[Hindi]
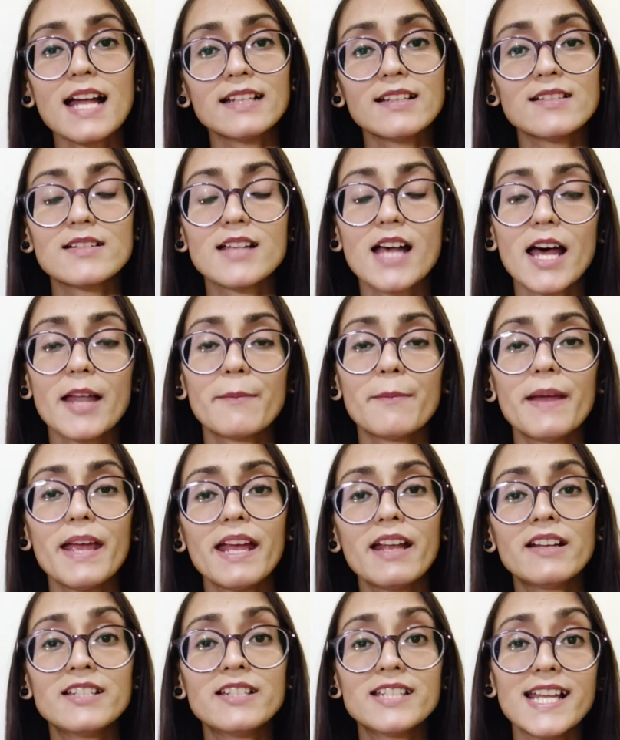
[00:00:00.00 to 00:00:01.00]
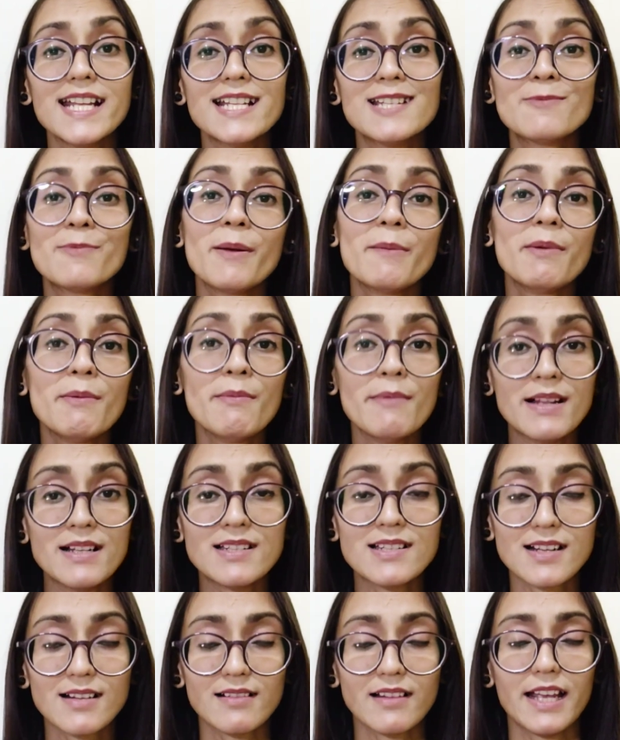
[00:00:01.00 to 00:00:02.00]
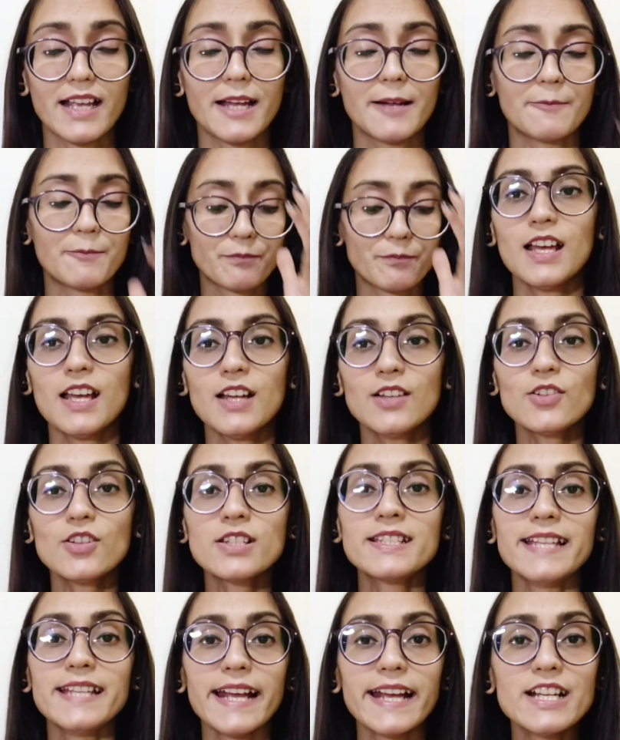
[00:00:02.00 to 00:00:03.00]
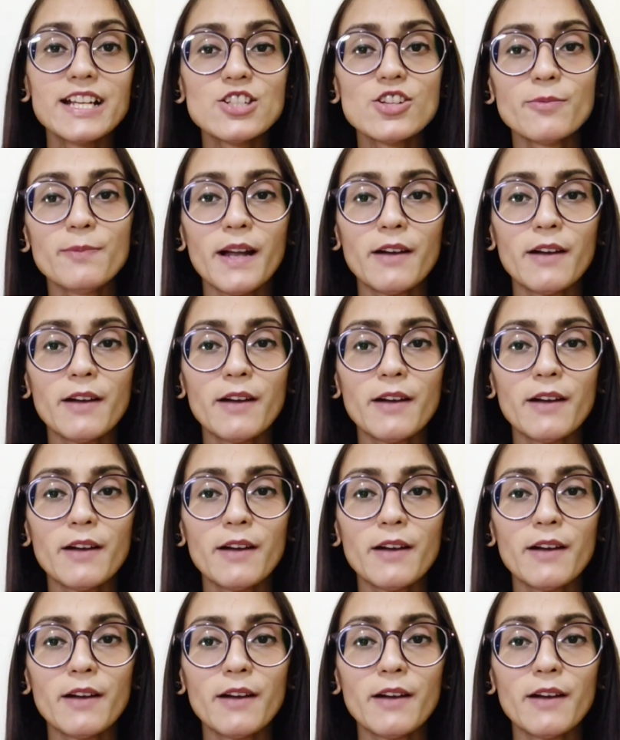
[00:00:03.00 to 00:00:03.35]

सात हजार पे एक सेल्स पे भी मिल सकते हैं तो सेकंड जो